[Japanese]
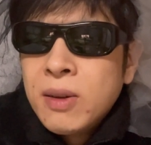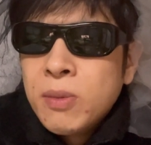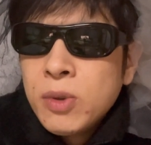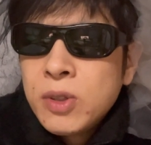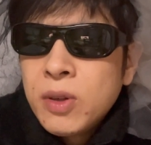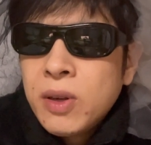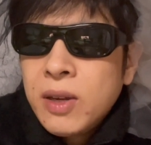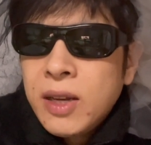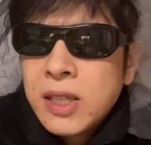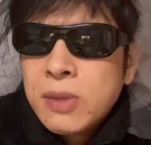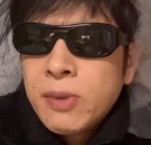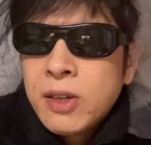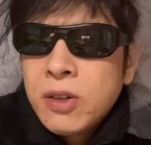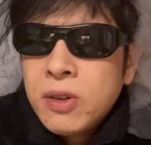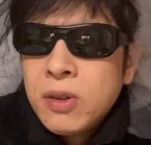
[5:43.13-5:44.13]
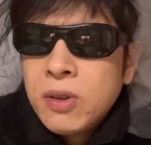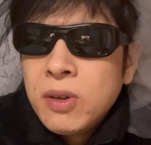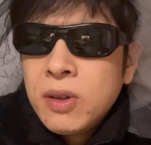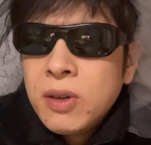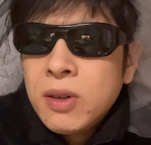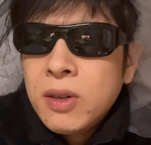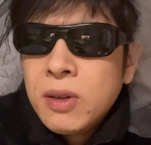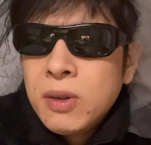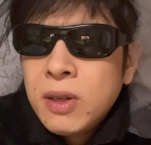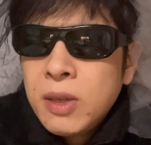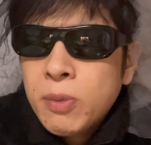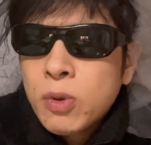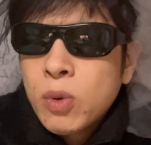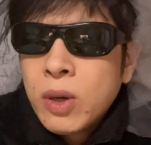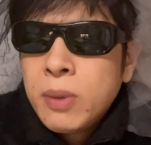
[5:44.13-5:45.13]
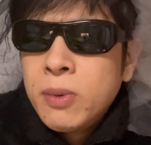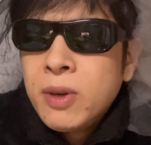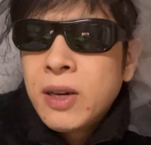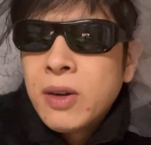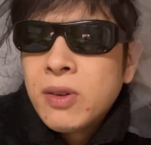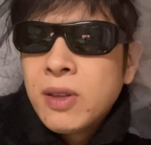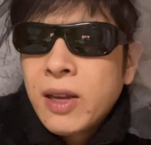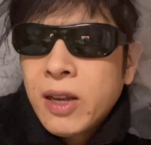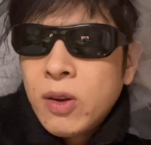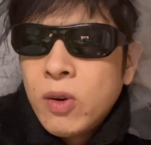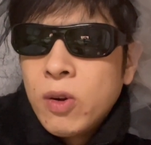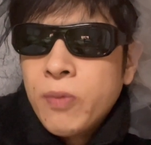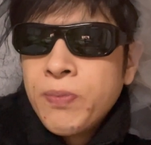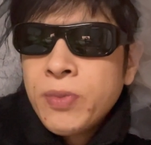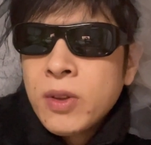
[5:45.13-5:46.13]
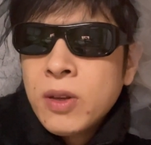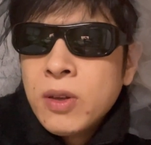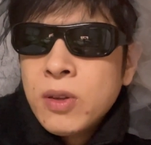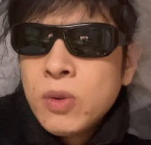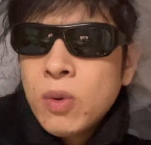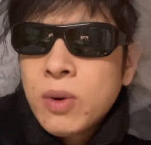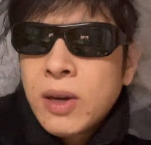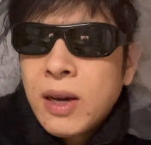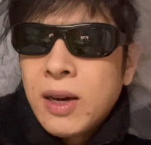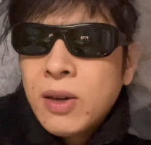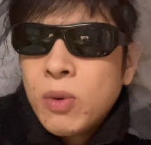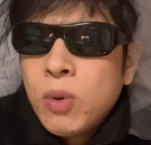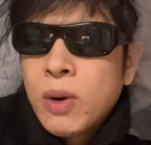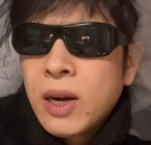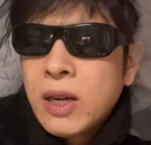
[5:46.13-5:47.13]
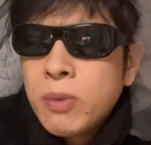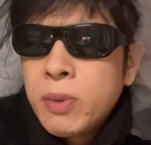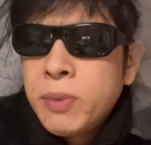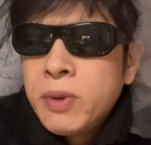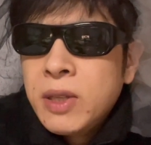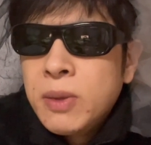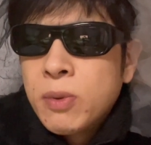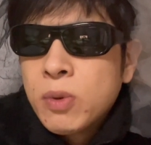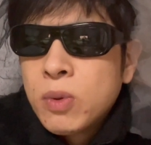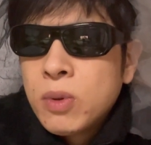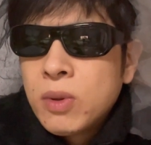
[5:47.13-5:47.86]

もちろんヘズマリュにも取り分があるんだけど、どっかあの他の部分でも